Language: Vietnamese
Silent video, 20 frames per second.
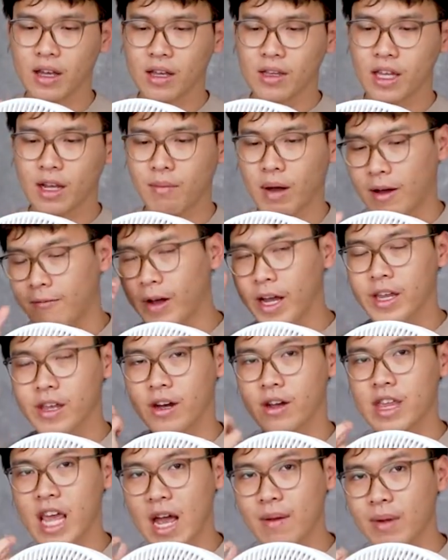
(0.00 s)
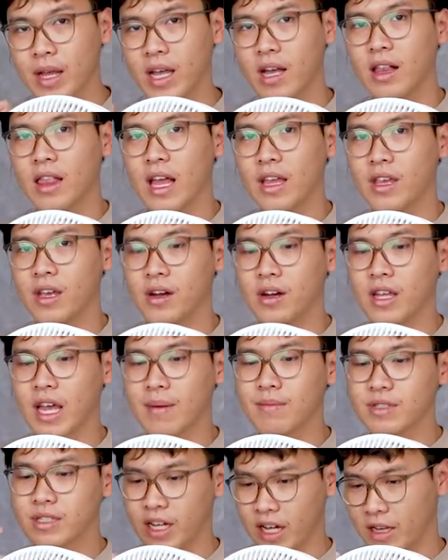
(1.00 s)
Nhưng mà với cái nhựa nhám này á, là nhựa
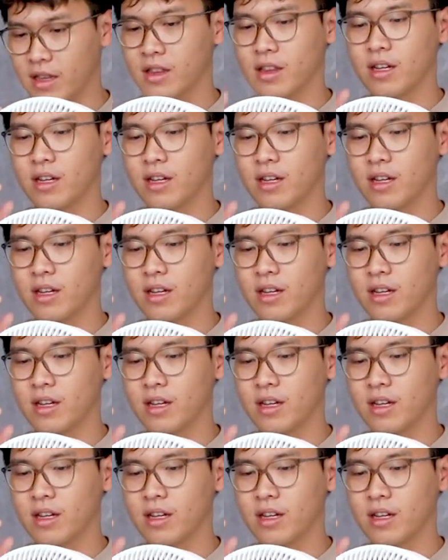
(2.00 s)
nhám xịn,